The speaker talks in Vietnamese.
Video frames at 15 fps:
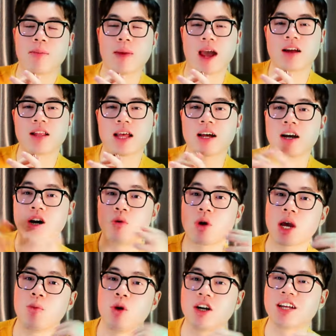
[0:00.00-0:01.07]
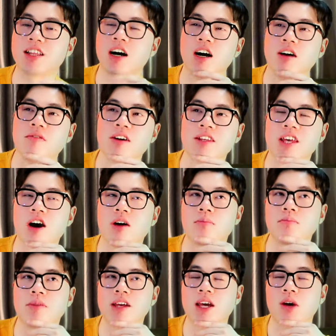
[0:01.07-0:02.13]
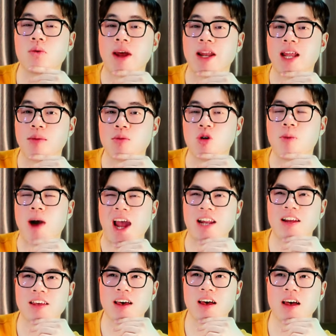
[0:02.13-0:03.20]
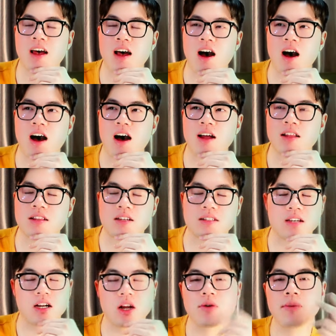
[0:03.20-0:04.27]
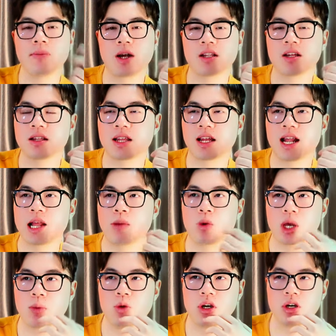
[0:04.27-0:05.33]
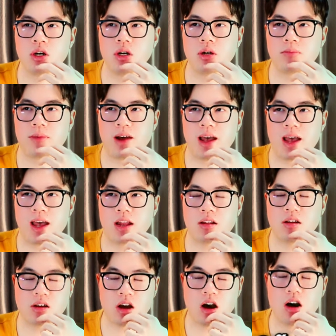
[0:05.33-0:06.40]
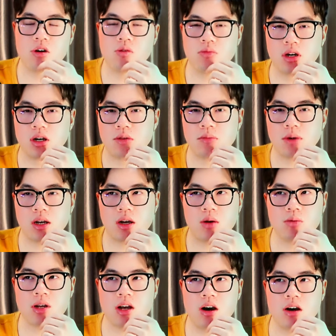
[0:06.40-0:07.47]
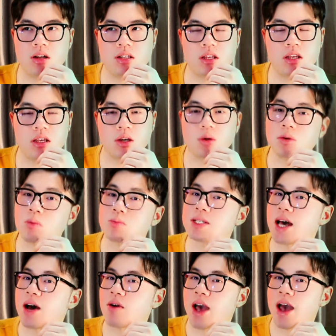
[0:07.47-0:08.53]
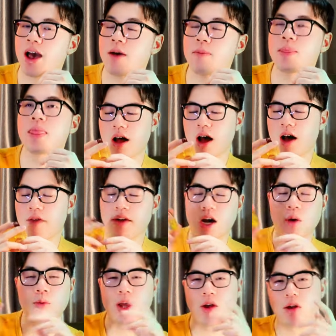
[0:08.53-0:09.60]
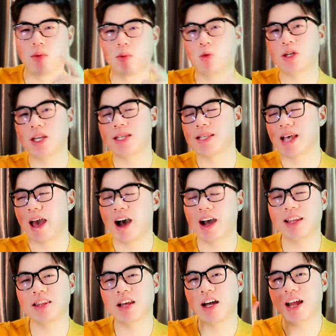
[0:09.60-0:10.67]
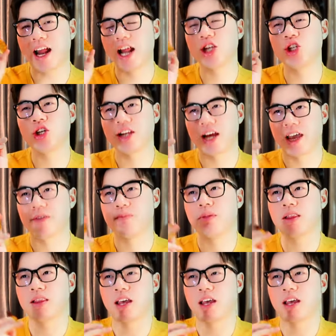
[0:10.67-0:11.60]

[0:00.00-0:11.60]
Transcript: Các bạn có thể ngửi qua cái mùi hương này thử và cho mình biết cái quan điểm của bạn nữa nhé. Thật sự đối với mình thì đây là một cái mùi hương mà nó có cũng được mà không có thì cũng không sao cả. Và có một điều nữa mình muốn chia sẻ ở cái tên Energy này.